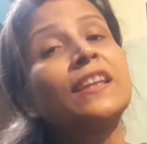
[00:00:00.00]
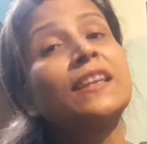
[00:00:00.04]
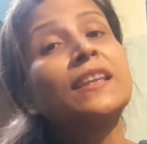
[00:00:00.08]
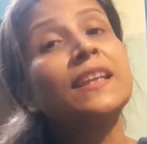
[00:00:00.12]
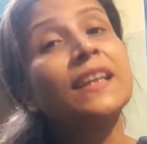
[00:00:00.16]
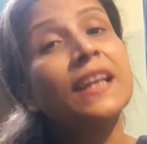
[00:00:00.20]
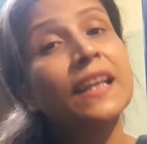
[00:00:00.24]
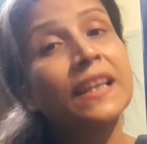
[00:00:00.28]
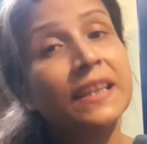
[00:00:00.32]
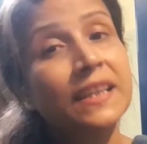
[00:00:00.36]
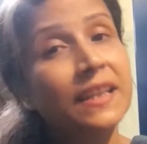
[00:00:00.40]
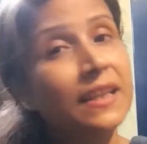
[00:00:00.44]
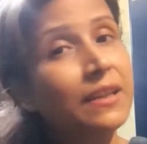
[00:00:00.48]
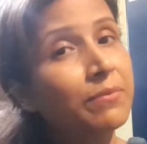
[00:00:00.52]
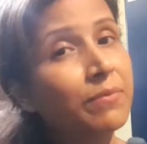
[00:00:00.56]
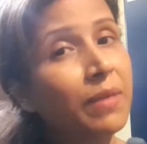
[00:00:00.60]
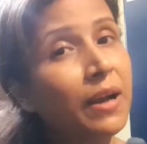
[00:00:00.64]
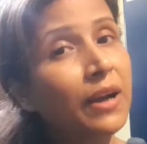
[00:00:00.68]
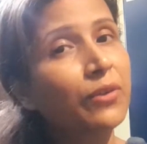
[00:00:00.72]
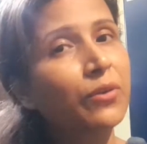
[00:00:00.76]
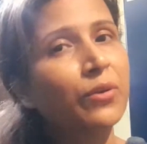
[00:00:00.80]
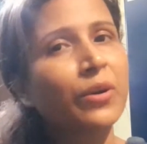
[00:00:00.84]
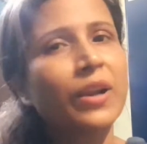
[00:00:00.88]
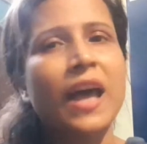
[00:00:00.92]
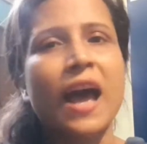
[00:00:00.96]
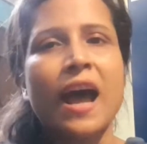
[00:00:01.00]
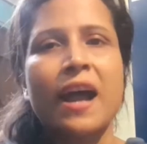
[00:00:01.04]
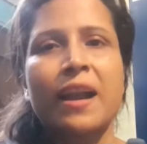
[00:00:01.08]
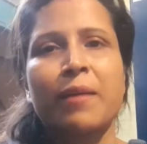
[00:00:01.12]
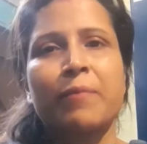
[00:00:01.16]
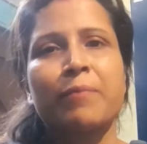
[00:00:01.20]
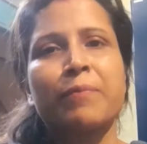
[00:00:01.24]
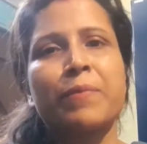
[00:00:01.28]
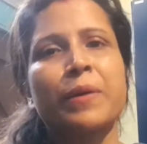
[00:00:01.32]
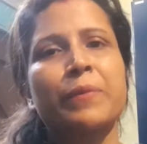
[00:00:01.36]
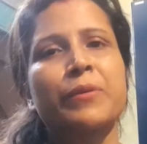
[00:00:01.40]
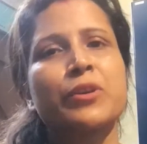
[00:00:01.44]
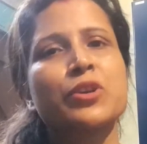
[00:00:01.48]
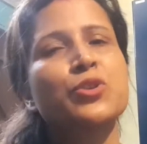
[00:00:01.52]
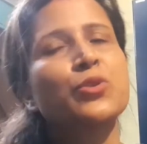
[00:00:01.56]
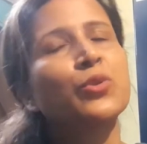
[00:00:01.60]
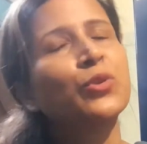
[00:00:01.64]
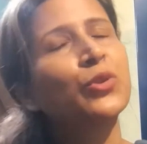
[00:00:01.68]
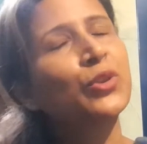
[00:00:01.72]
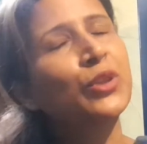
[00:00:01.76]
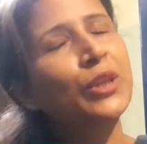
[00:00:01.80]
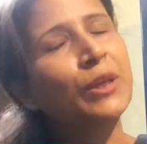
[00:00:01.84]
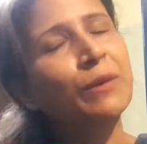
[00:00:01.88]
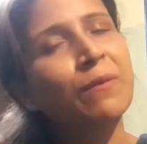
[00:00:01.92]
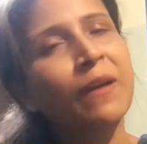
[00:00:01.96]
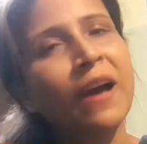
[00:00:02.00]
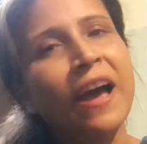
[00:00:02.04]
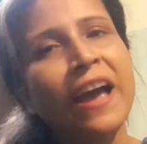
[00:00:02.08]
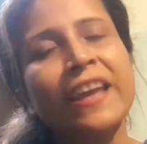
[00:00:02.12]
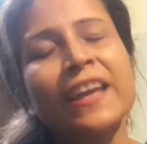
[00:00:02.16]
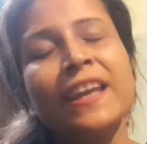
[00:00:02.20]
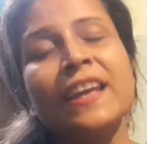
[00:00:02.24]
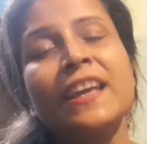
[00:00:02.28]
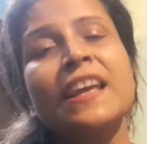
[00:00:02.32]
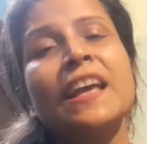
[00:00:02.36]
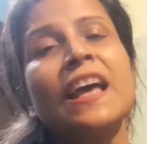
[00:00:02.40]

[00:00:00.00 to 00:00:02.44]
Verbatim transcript: দিনে তিনবার করে আরাম পাবে সত্যি ভাই